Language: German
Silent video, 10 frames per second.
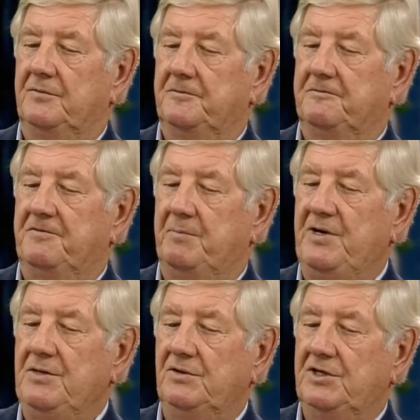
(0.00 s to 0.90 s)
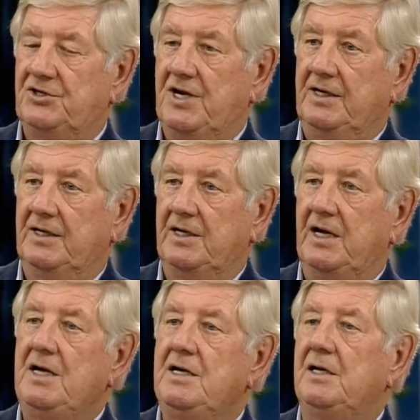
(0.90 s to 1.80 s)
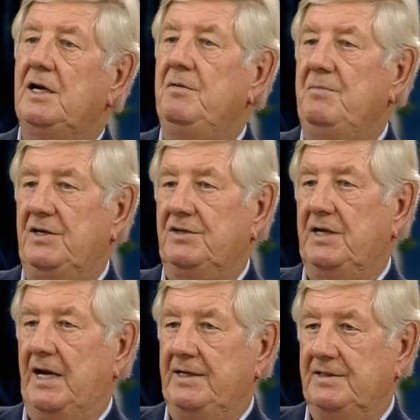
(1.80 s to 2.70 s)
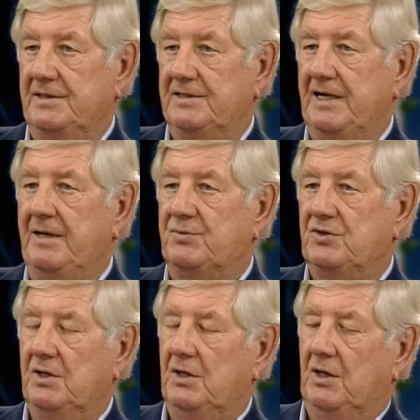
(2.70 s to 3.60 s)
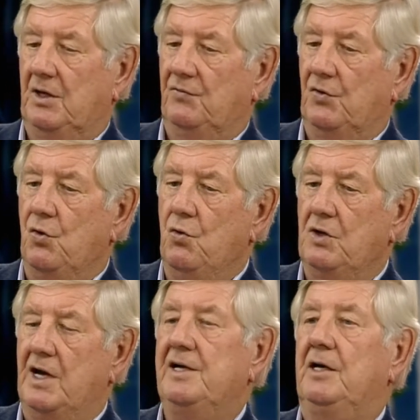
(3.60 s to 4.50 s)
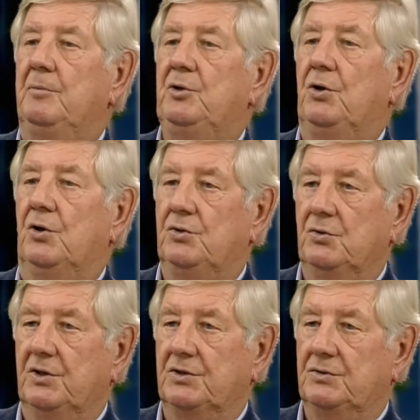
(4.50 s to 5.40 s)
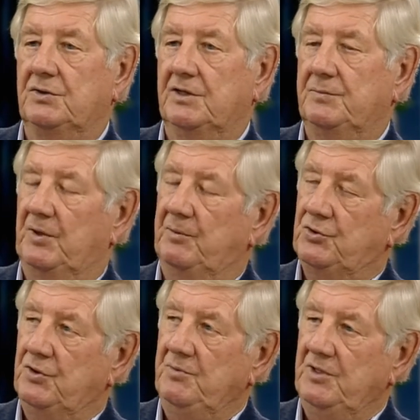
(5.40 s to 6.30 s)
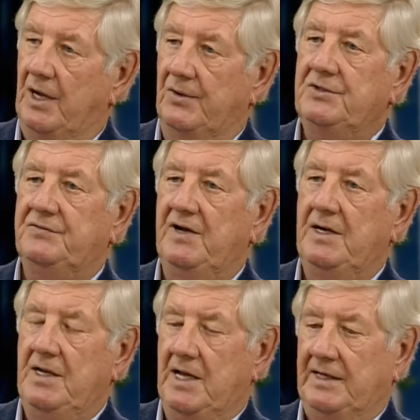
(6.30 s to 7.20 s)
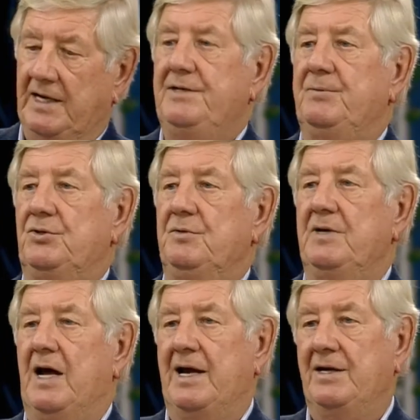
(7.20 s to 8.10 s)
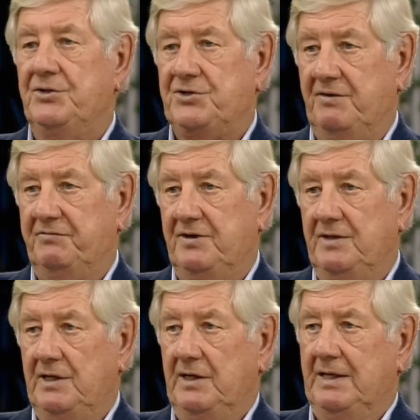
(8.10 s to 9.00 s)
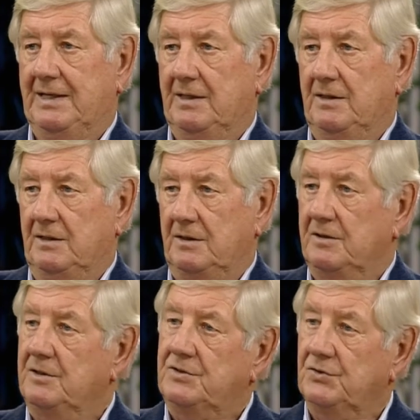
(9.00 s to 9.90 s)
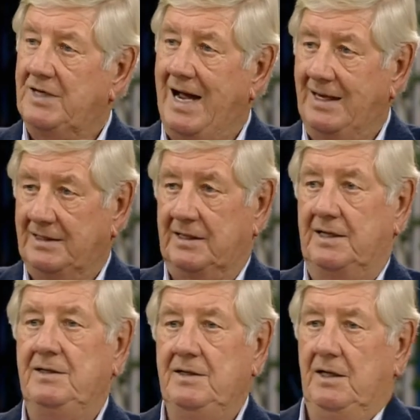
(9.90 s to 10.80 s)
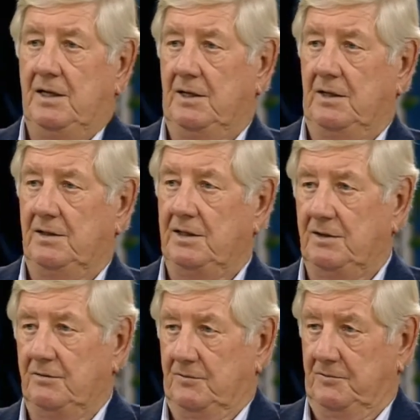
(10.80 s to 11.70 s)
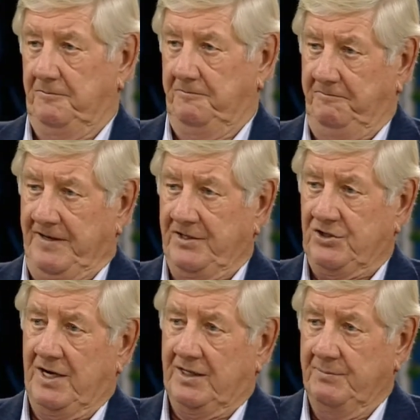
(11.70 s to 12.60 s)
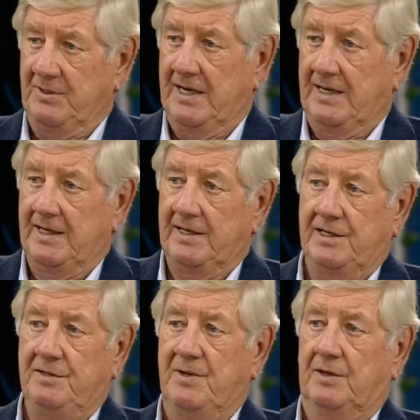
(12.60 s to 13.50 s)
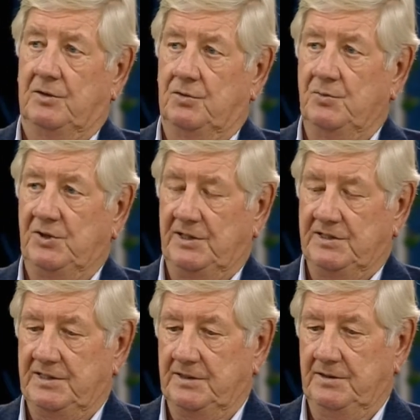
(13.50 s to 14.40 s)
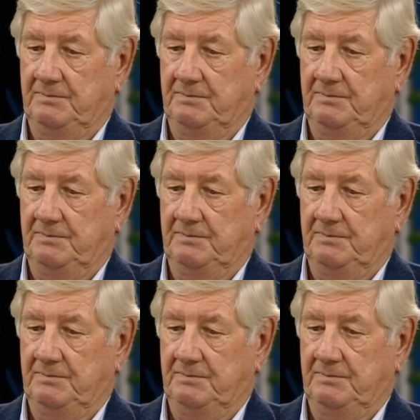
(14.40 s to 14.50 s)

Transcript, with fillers: Verbindung der Chakren in jedem Menschen einzeln selbst von hochgradiger Bedeutung ist und dass bei bestimmten Ausfall ganz bestimmte Eigenschaften äh, zutage treten, die, wenn die Chakren miteinander nicht mehr kommunizieren,